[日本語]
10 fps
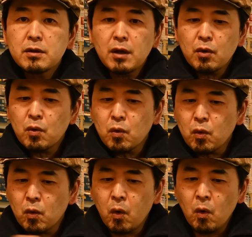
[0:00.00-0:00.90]
で
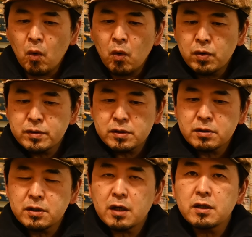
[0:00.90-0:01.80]
こうす
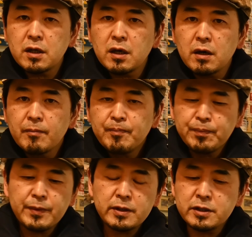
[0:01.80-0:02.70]
るだけで
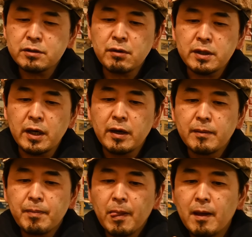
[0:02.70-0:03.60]
実はね
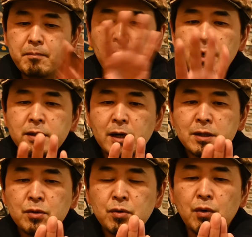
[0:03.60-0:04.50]
真ん
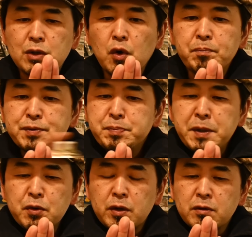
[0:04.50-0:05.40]
中のとこは
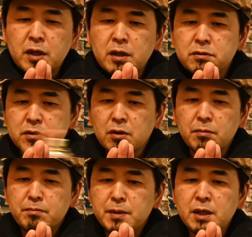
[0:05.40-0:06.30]
トップスピードで抜けてるんですよ
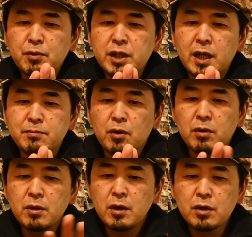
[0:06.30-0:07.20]
右も左も
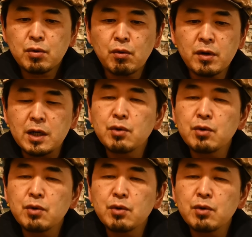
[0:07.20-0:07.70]
ところが